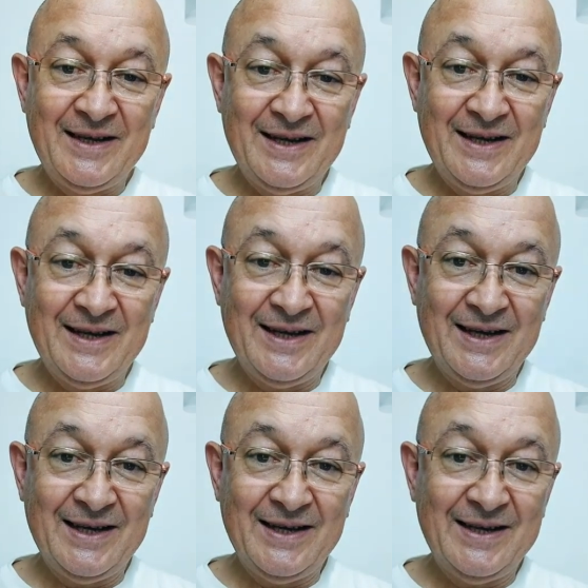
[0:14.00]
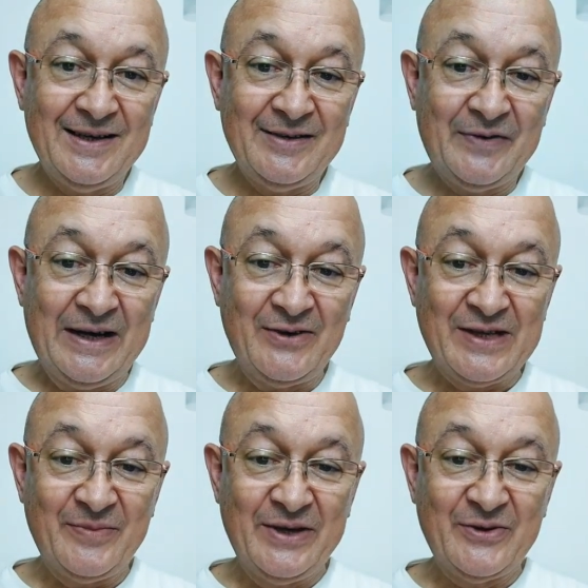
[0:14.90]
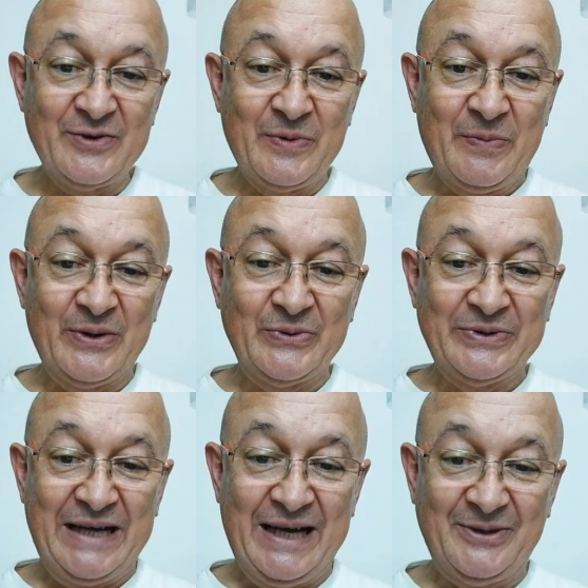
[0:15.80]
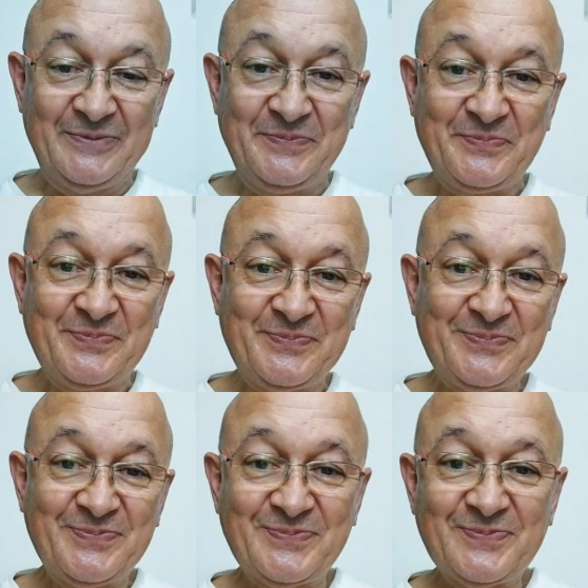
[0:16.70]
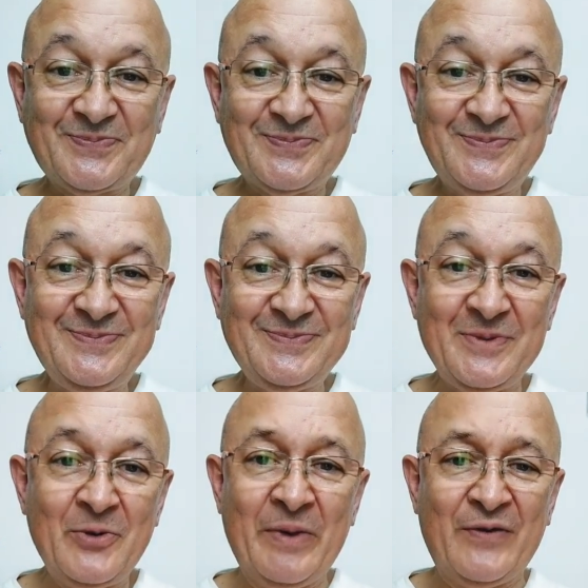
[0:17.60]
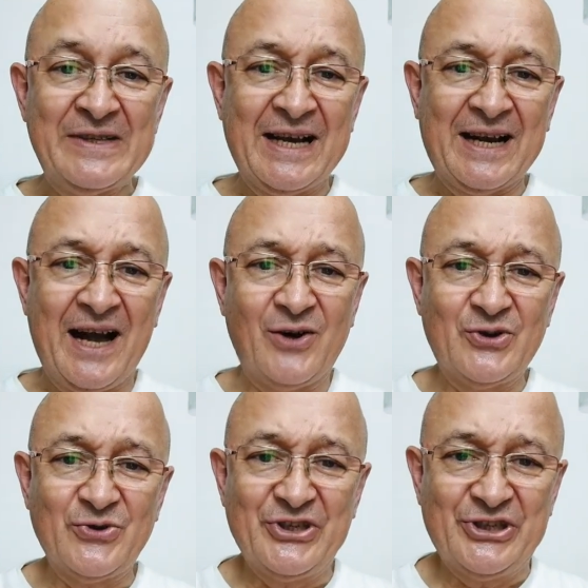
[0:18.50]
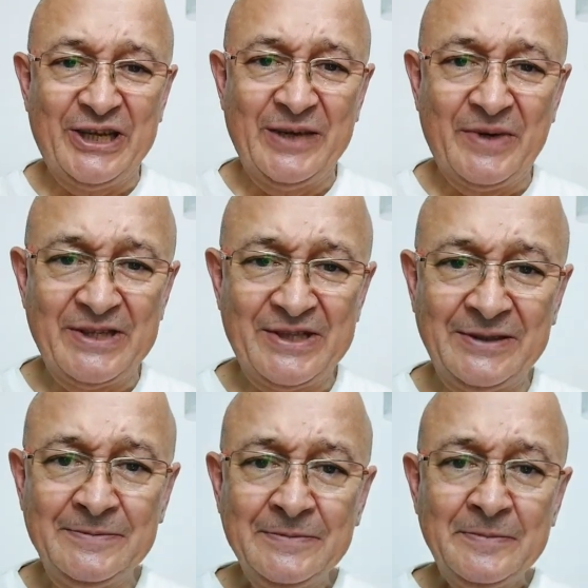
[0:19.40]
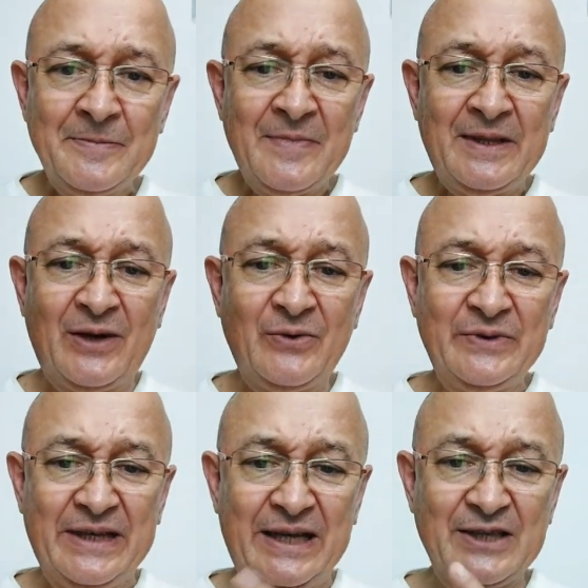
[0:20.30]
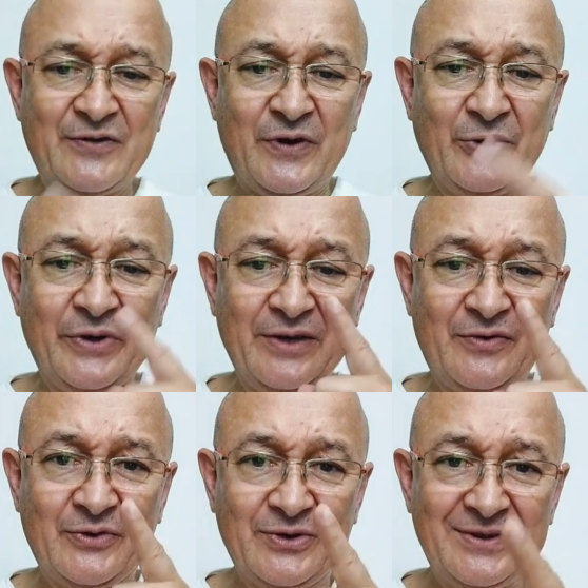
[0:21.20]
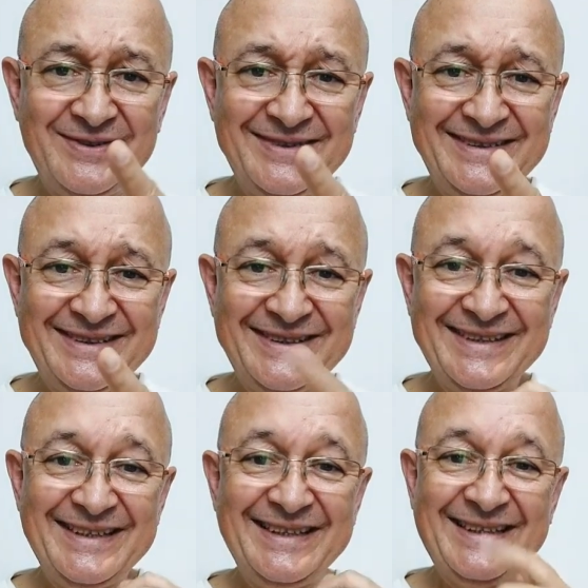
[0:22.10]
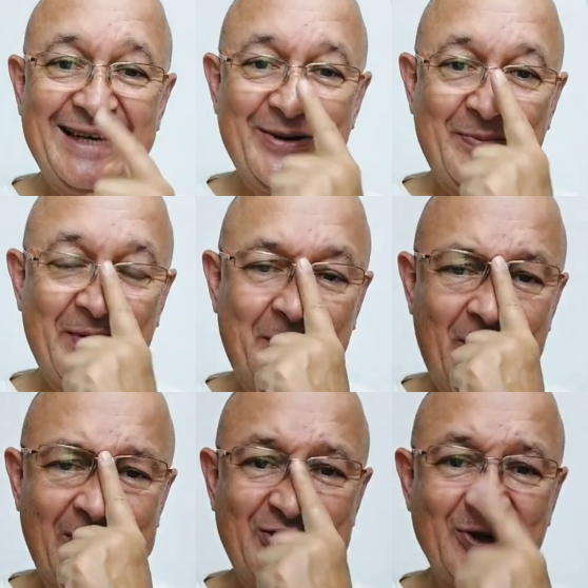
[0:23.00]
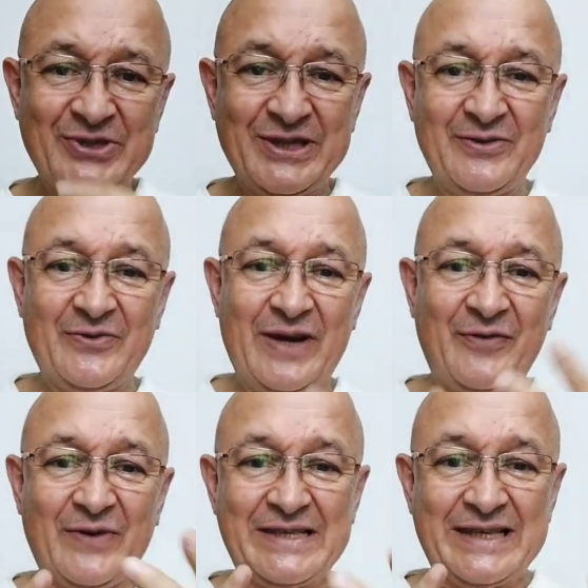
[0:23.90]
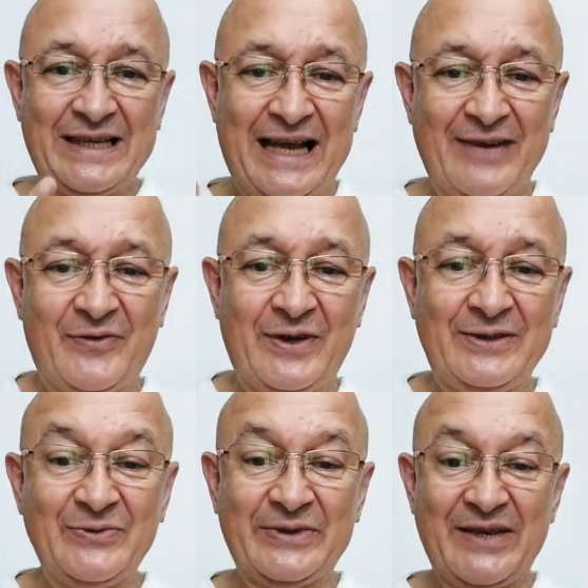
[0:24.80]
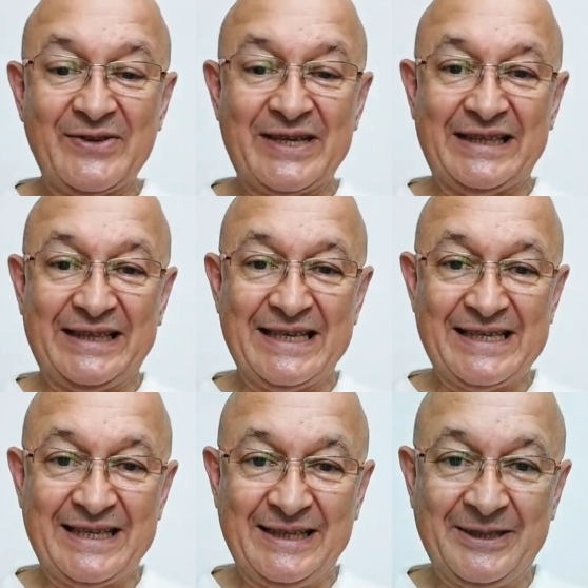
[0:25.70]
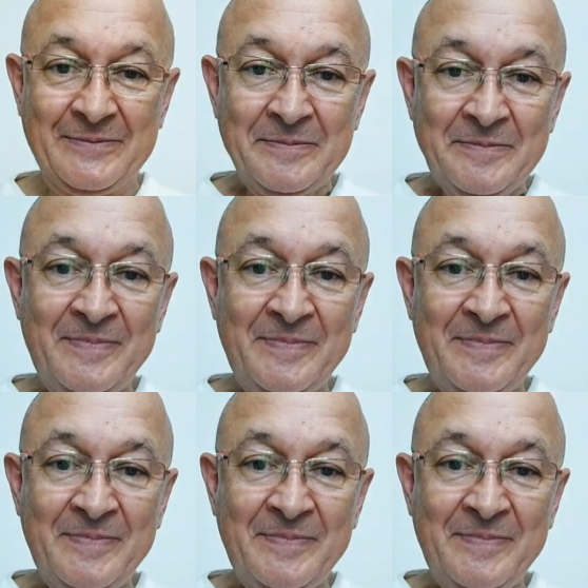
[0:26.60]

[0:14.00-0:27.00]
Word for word: É... vários amigos me perguntaram como é que fazia calço em streamers, né? Então um deles foi o Ivo. Tava me perguntando, pô tio, você não vai fazer live? Eu falei, não tenho certeza ainda.